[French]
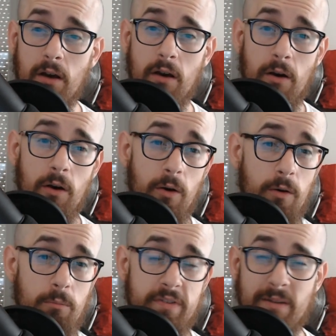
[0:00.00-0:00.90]

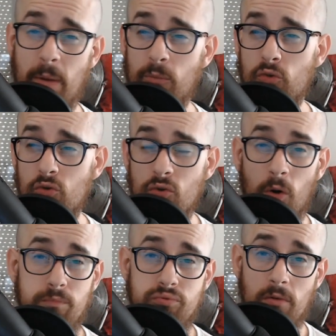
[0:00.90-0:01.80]
euh, c'est même
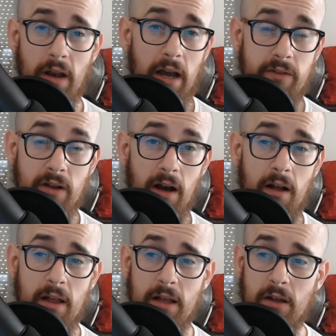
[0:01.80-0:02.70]
sûr pour en arriver
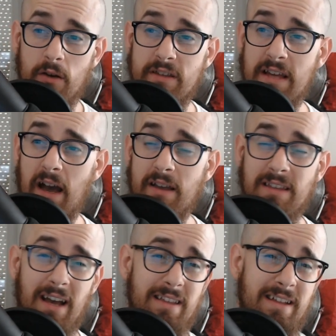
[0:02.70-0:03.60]
là. Il y a,
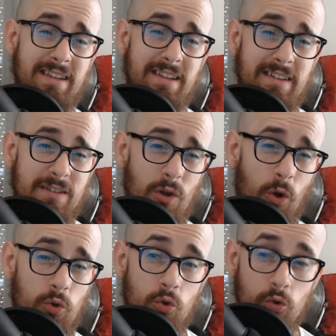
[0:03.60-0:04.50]
y des
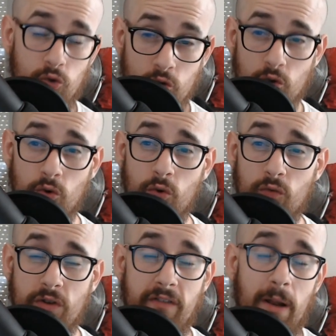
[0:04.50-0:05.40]
heures d'audio,
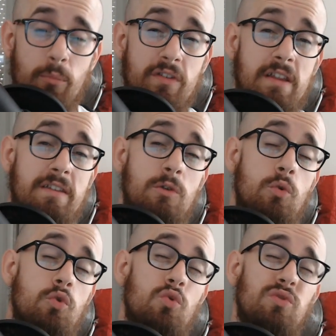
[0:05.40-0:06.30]
vous avez la possibilité
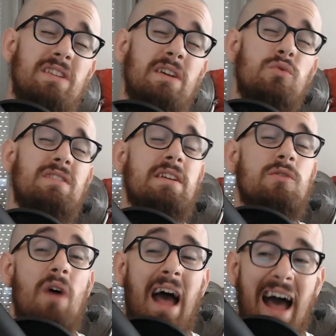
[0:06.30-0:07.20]
de tout écouter
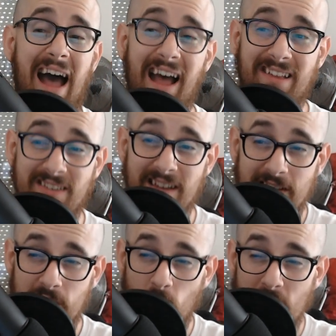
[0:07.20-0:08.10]
de A à Z
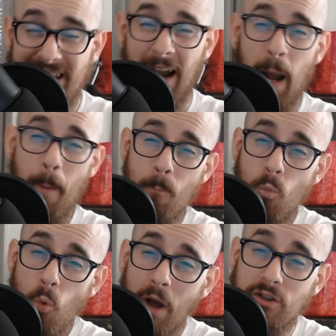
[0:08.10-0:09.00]
sans lire la
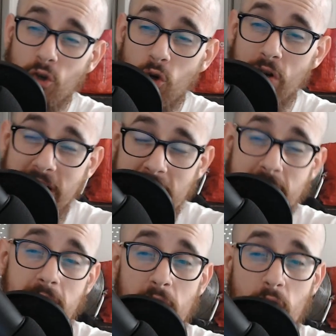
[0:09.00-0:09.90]
moindre
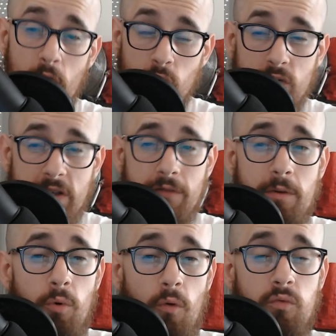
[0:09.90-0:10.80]
ligne. Tout est
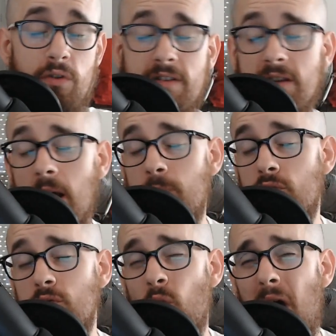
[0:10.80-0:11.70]
fait pour vous, c'est
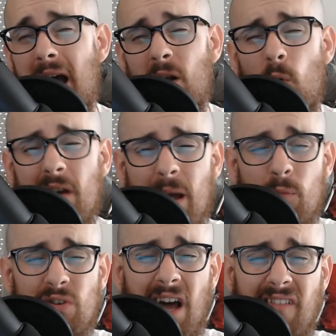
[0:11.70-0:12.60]
absolument
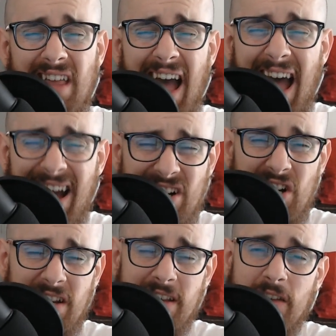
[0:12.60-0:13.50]
incroyable le travail
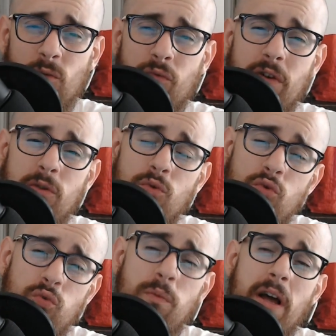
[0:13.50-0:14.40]
acharné qu'ils ont fait de
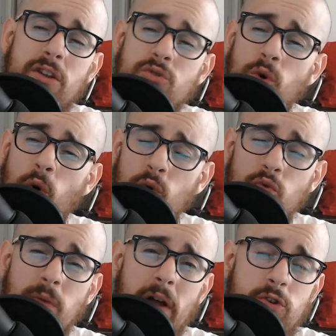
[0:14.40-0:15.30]
doublage, de
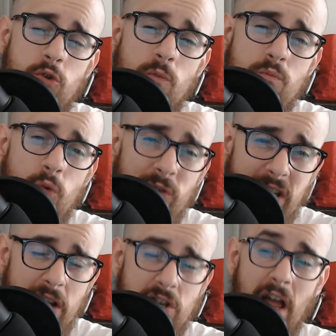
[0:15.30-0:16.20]
redoublage, de
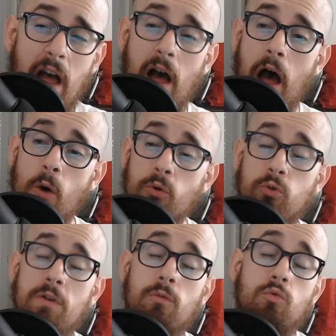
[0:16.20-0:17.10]
montage. À eux
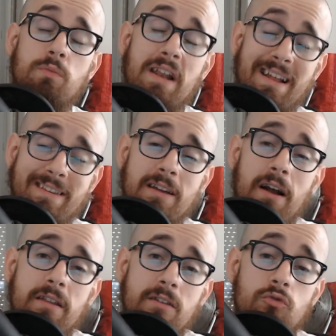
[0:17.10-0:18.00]
deux, ils ont doublé
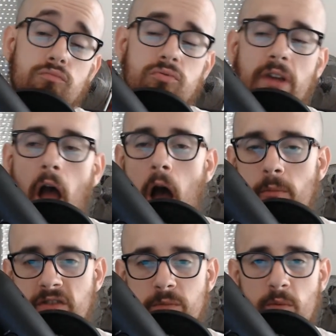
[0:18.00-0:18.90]
l'intégralité du bouquin.
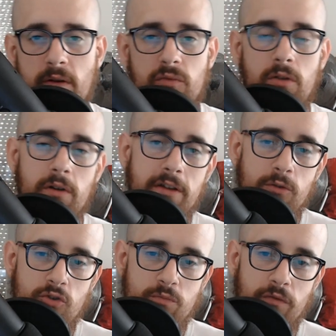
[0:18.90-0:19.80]
Un petit peu ma voix à droite à
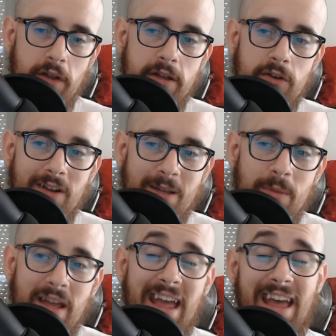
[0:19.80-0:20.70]
gauche pour faire des conneries, mais